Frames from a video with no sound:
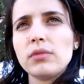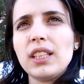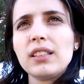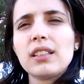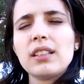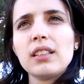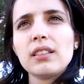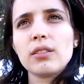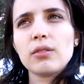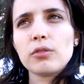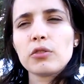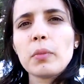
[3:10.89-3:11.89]
dentre
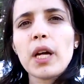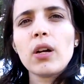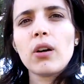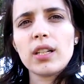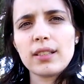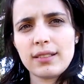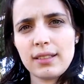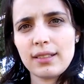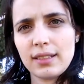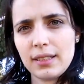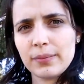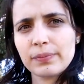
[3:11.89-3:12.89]
os maiores,
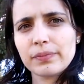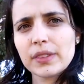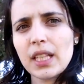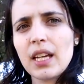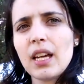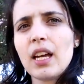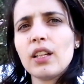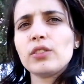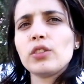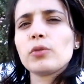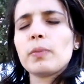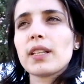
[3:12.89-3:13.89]
assim, a
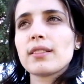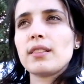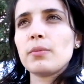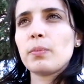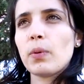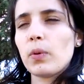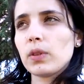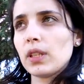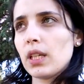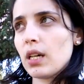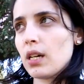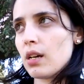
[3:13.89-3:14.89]
gente participou
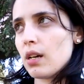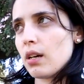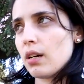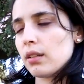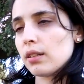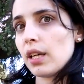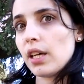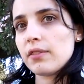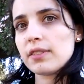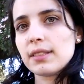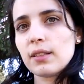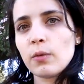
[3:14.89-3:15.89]
da, da
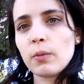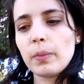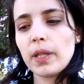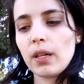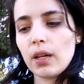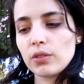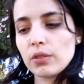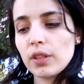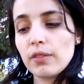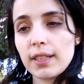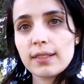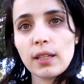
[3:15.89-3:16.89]
revisão periódica
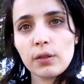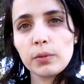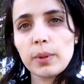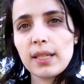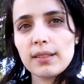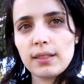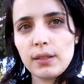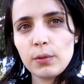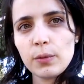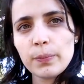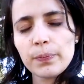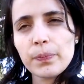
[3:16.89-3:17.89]
universal do
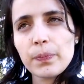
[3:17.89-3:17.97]
Brasil,